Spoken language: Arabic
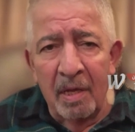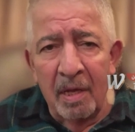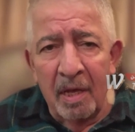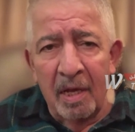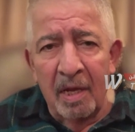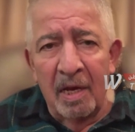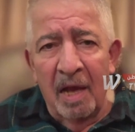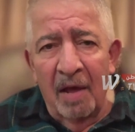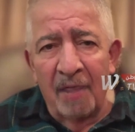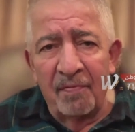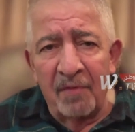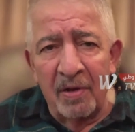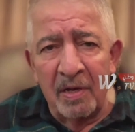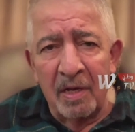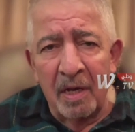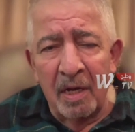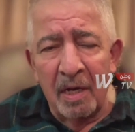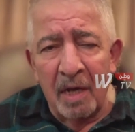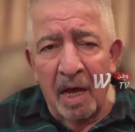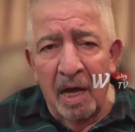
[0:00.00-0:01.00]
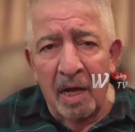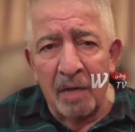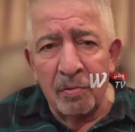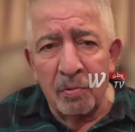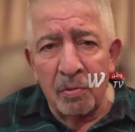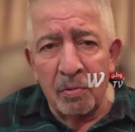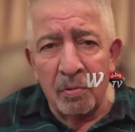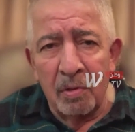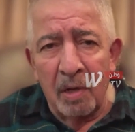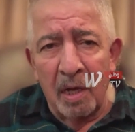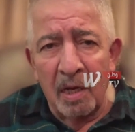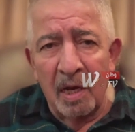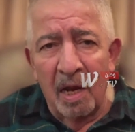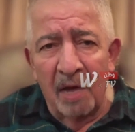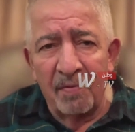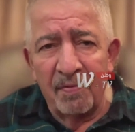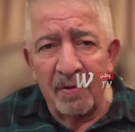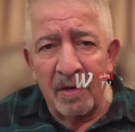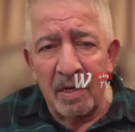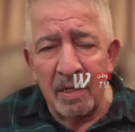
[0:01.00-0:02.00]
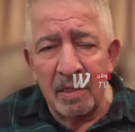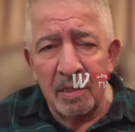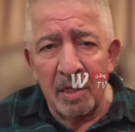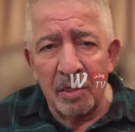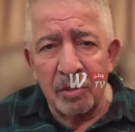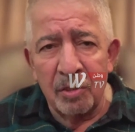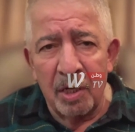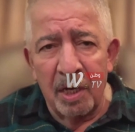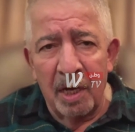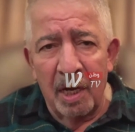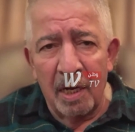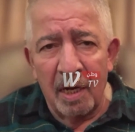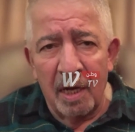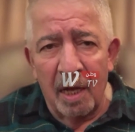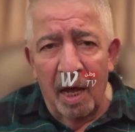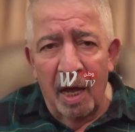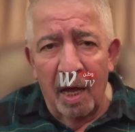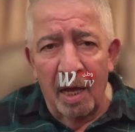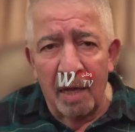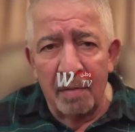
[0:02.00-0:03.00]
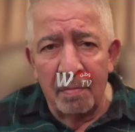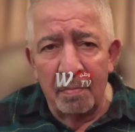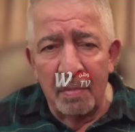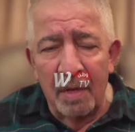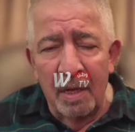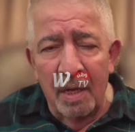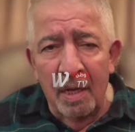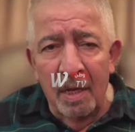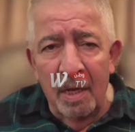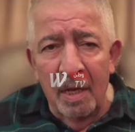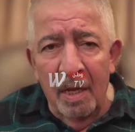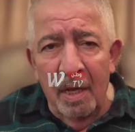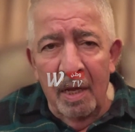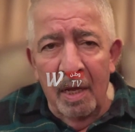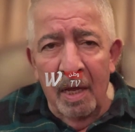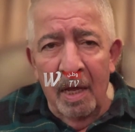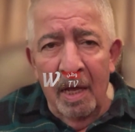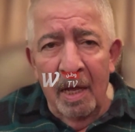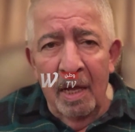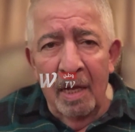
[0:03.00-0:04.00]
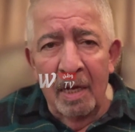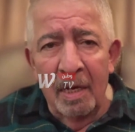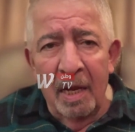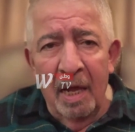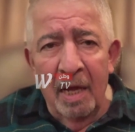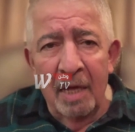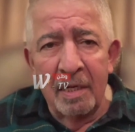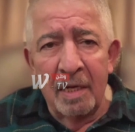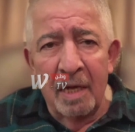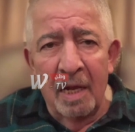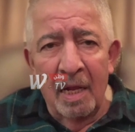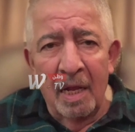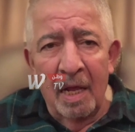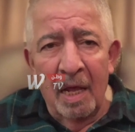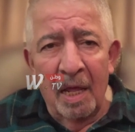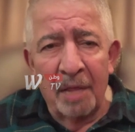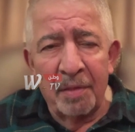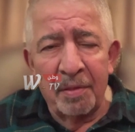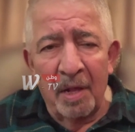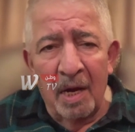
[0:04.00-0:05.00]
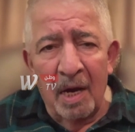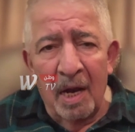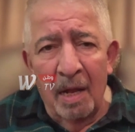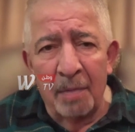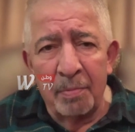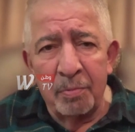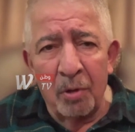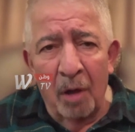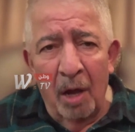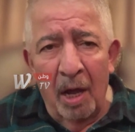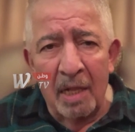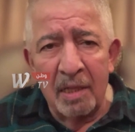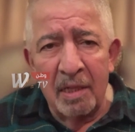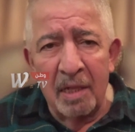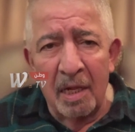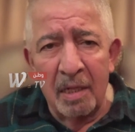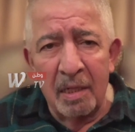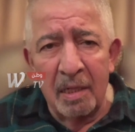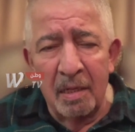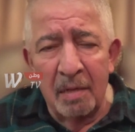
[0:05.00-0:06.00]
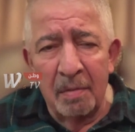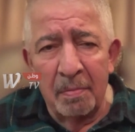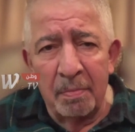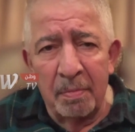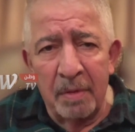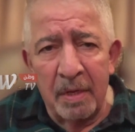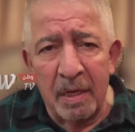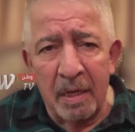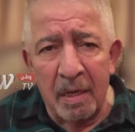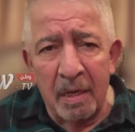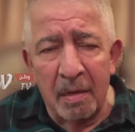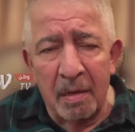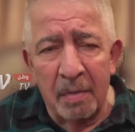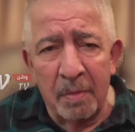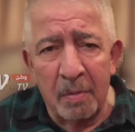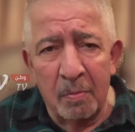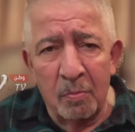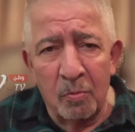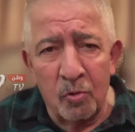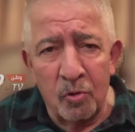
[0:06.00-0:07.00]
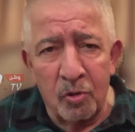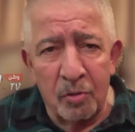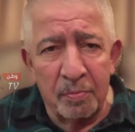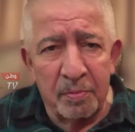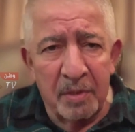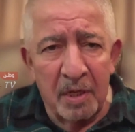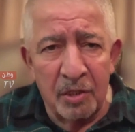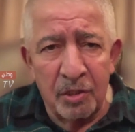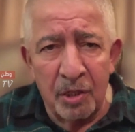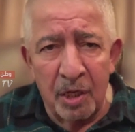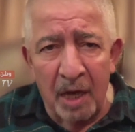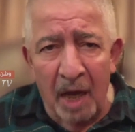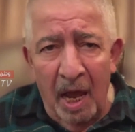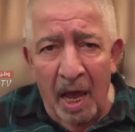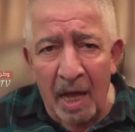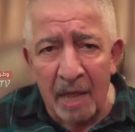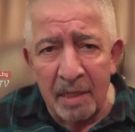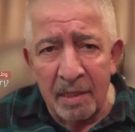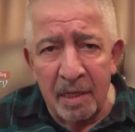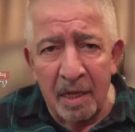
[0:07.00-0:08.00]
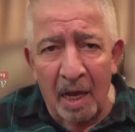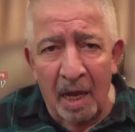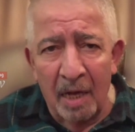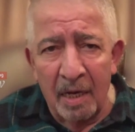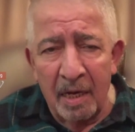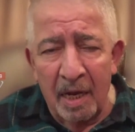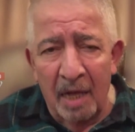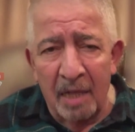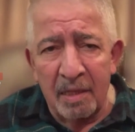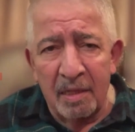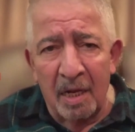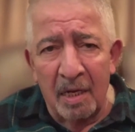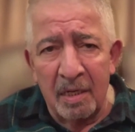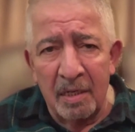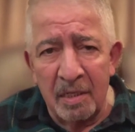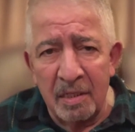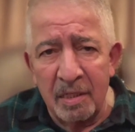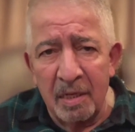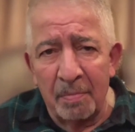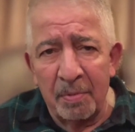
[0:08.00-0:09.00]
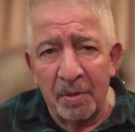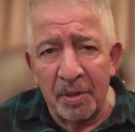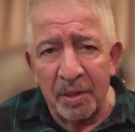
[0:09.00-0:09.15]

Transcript: خلافا للقانون خلافا للتشريع القائم آه، لان الضرائب تحدد بموجب تشريعات يعني حتى النسب